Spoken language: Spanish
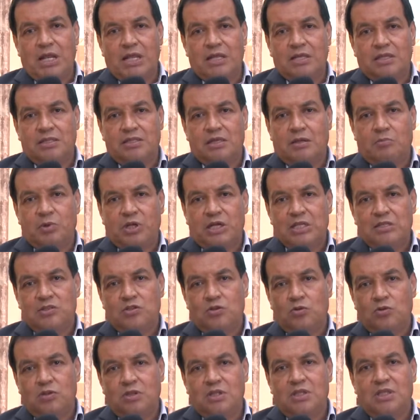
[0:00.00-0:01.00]
la
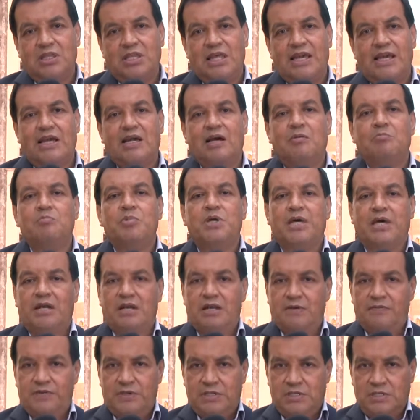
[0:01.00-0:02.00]
determinación de cambiar
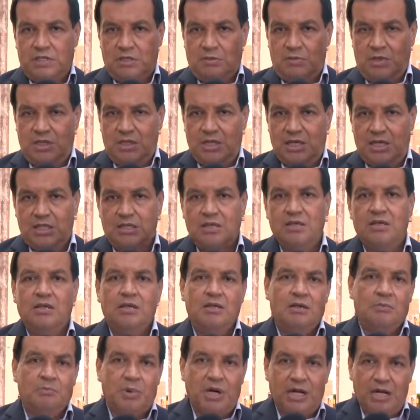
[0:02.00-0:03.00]
la festividad
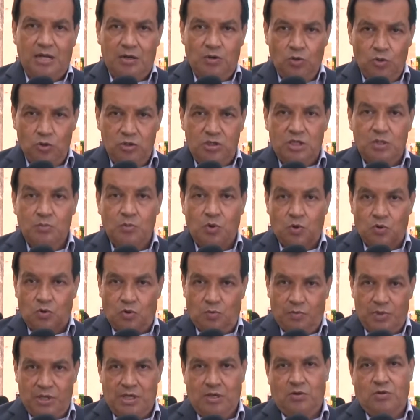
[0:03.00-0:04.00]
para el último
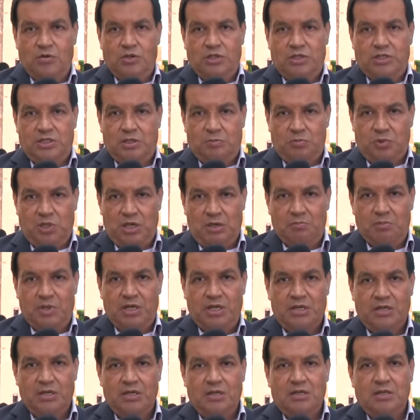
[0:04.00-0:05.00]
domingo de
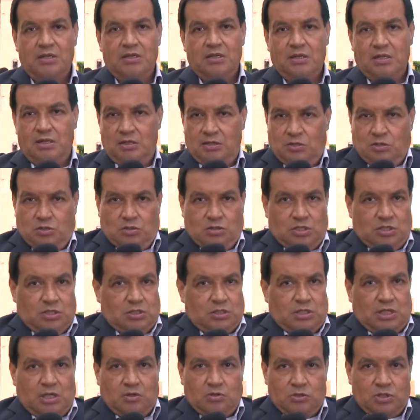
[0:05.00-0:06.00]
septiembre.
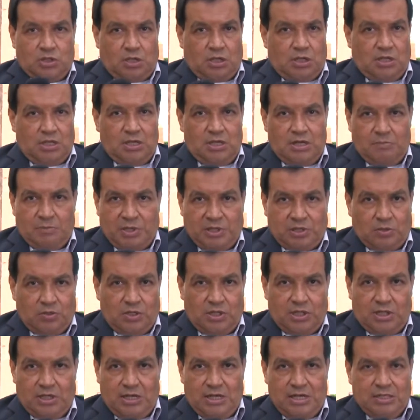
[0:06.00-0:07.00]
Entonces, que no se quede la
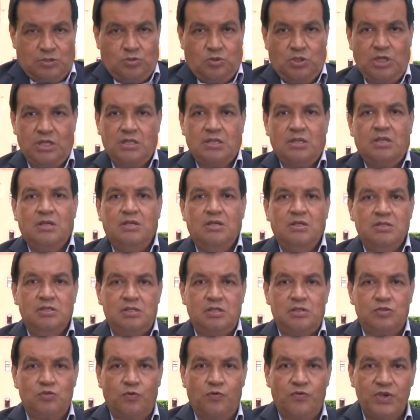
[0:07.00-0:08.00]
patrona de la ciudad
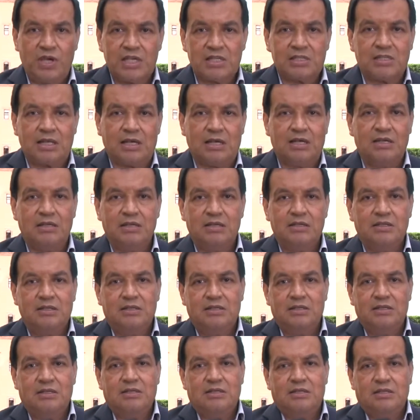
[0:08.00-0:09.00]
sin su fiesta.
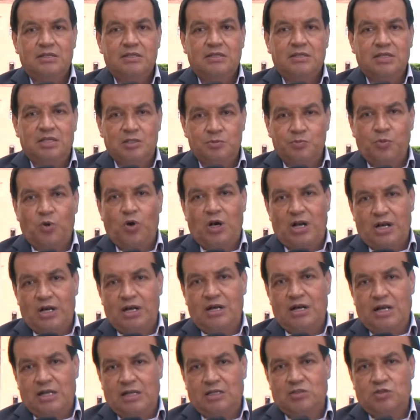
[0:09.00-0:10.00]
Es
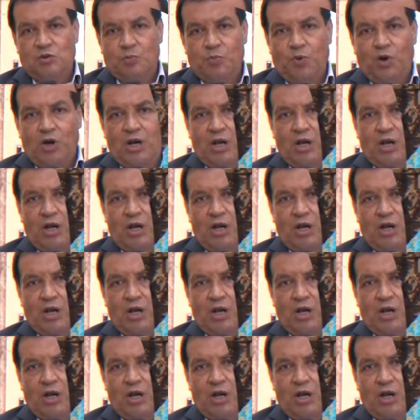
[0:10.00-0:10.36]
por la razón por